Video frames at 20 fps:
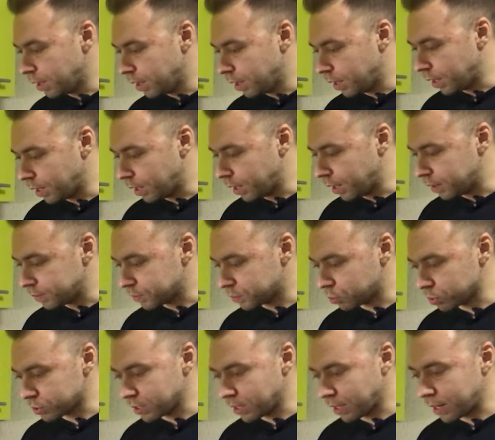Э,
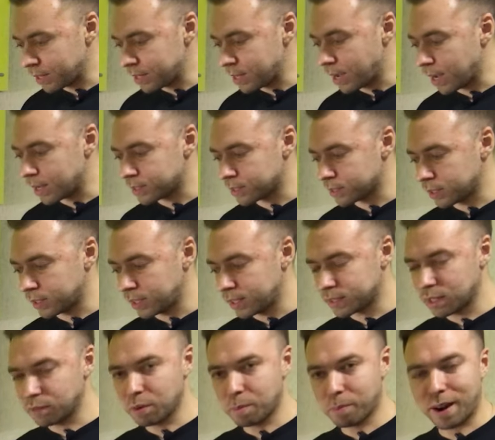все сохраняется.
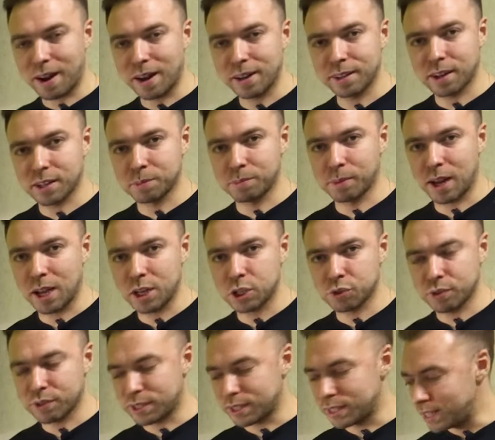Если вы правильно
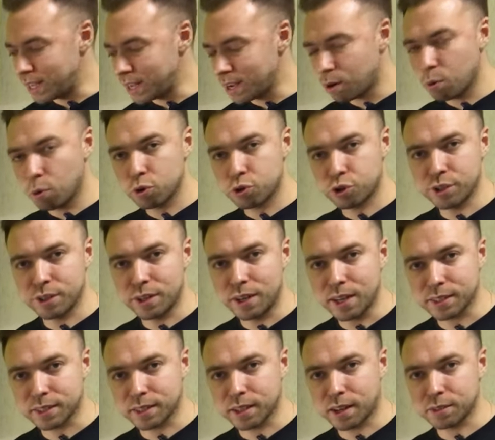размораживаете, не очень
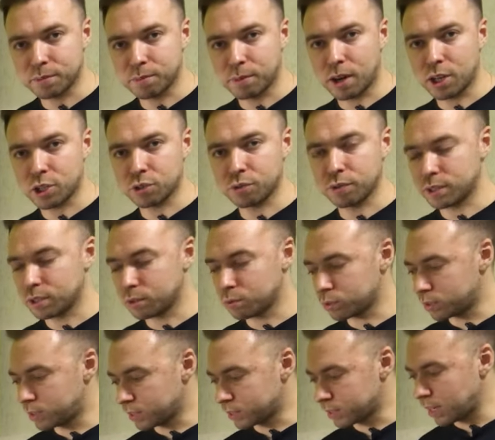резко размораживаете. То
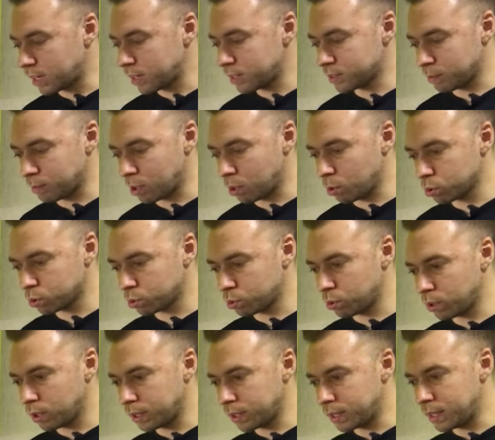есть достали
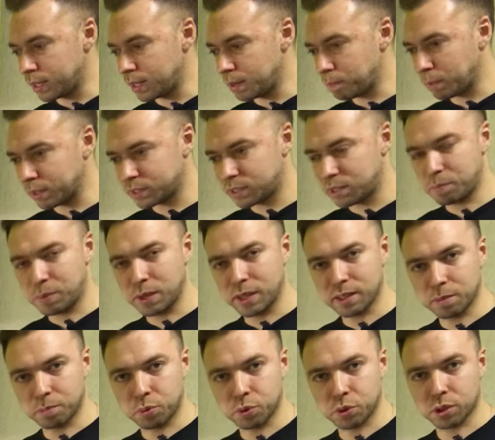заморозку и
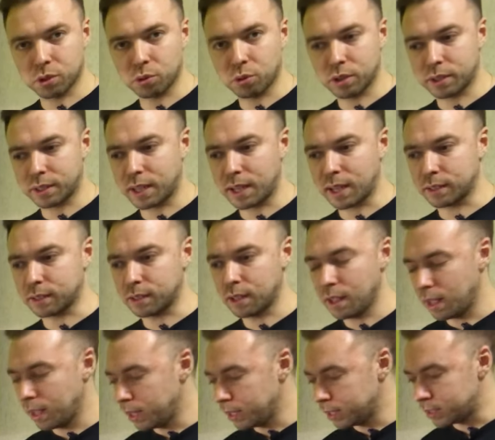постепенно пусть оно оттает.
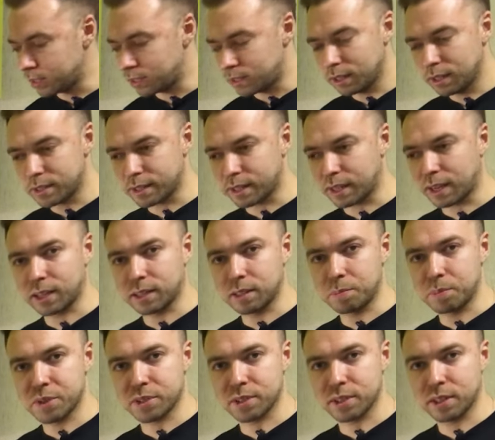Не делайте это, как
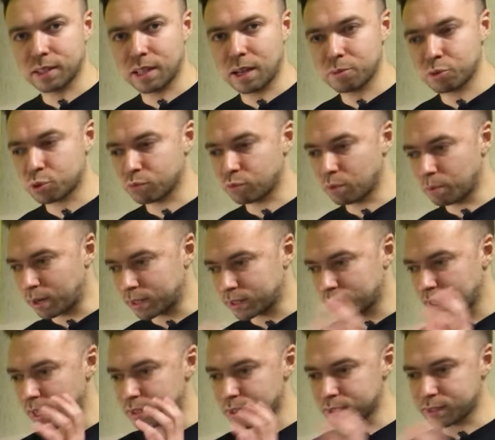написано там, что вы
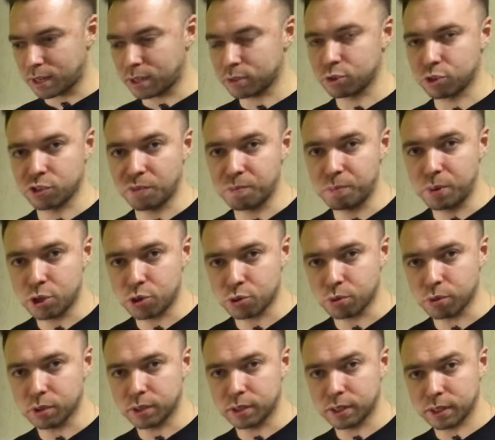бросаете сразу же в
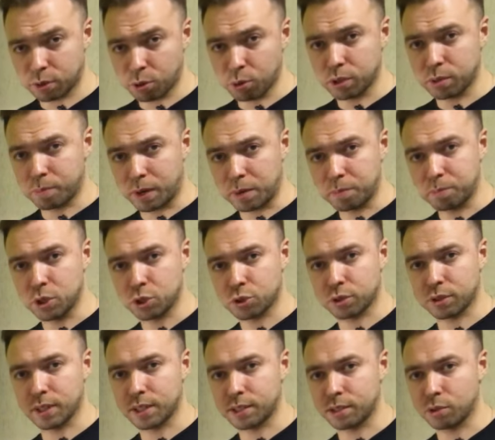печку. Ну, такое прям
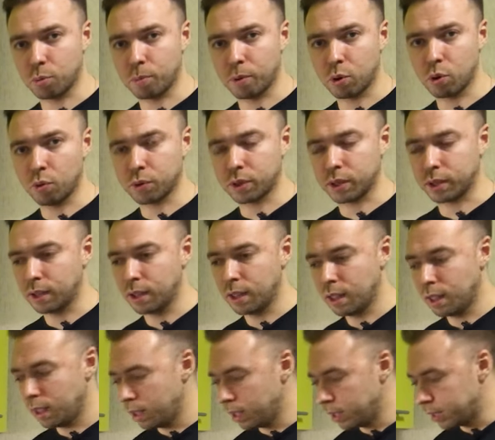пишут на этих упаковках.
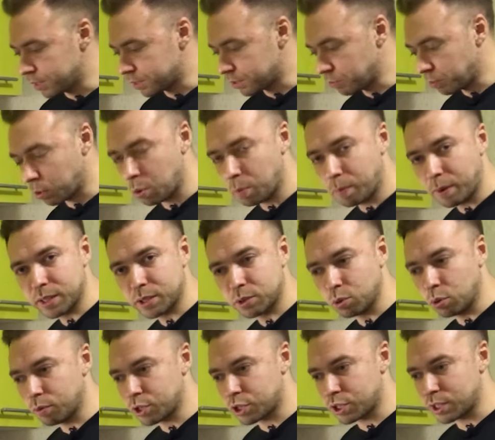Если вы покупаете
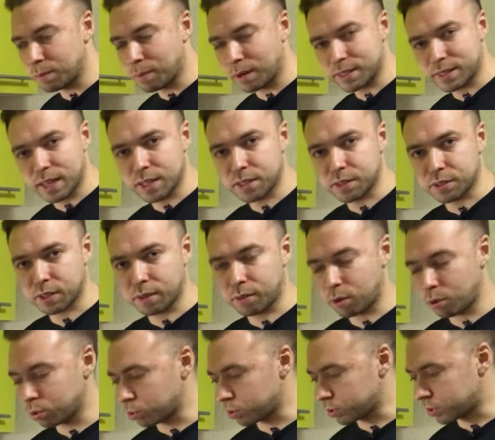овощи, не бросайте
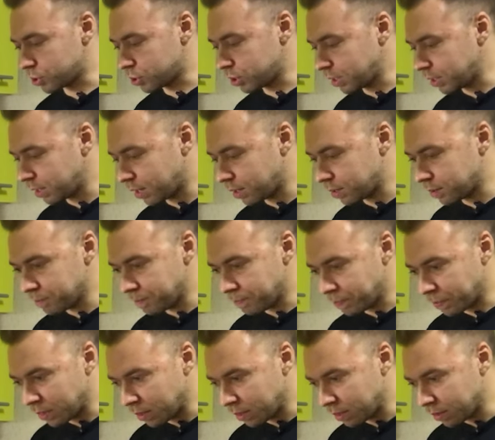сковородку. Сначала
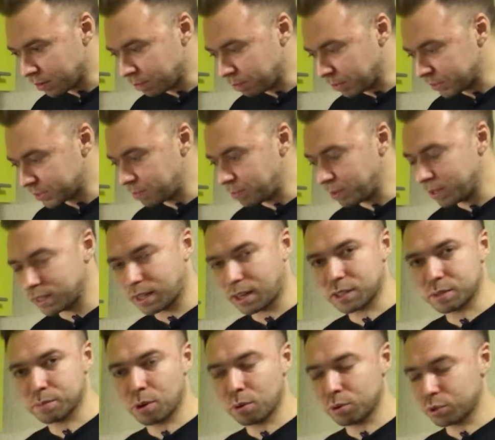постепенно их
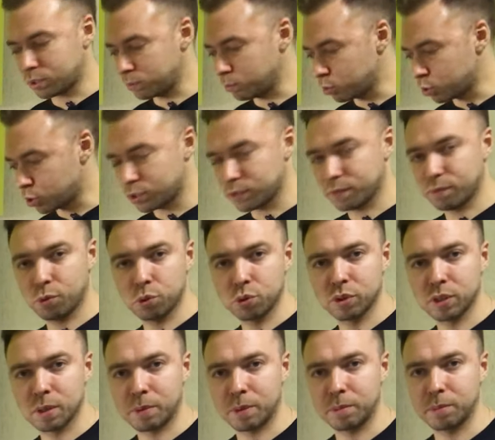разморозьте, можете воду,
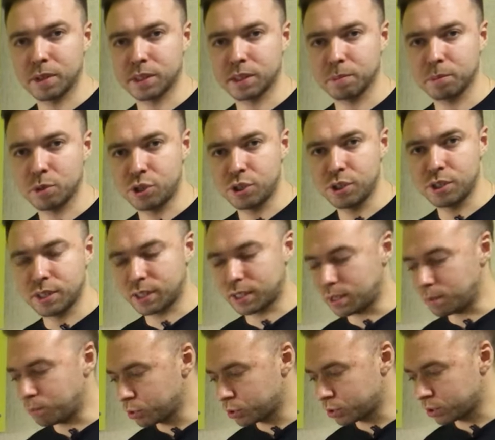например, замочить их, и
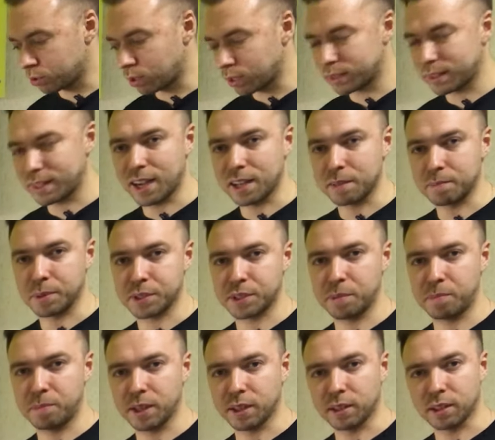пусть оно оттает
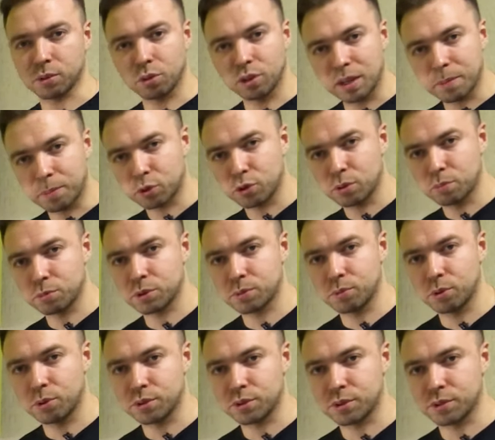постепенно. Только потом
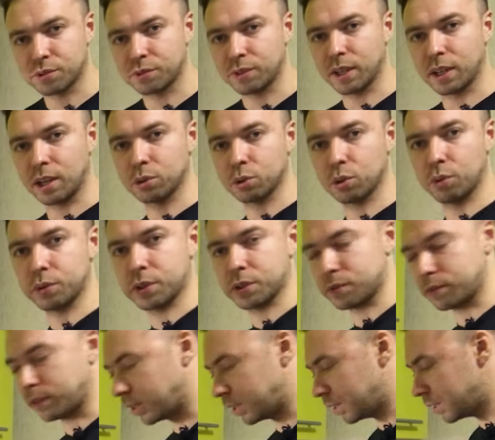используйте в своей готовке, в
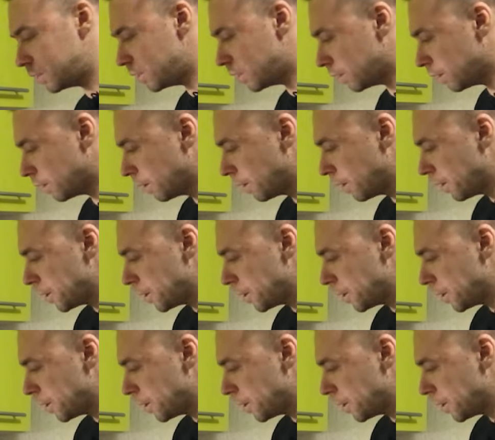своей еде.